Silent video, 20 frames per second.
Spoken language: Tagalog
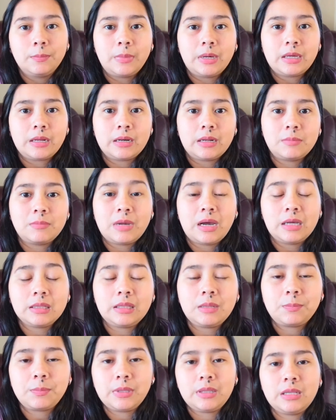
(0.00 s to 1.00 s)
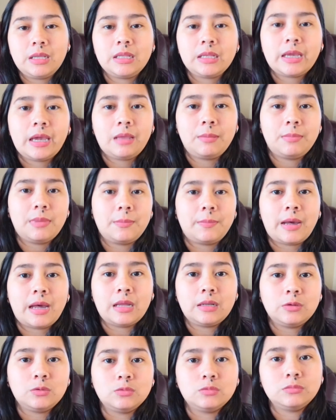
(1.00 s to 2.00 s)
Para makatipid din kahit
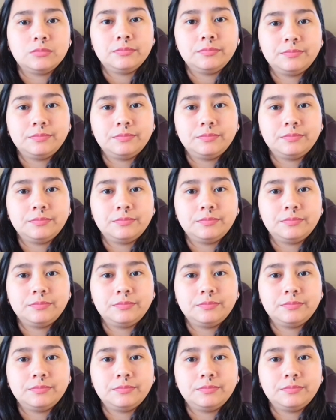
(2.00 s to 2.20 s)
papano.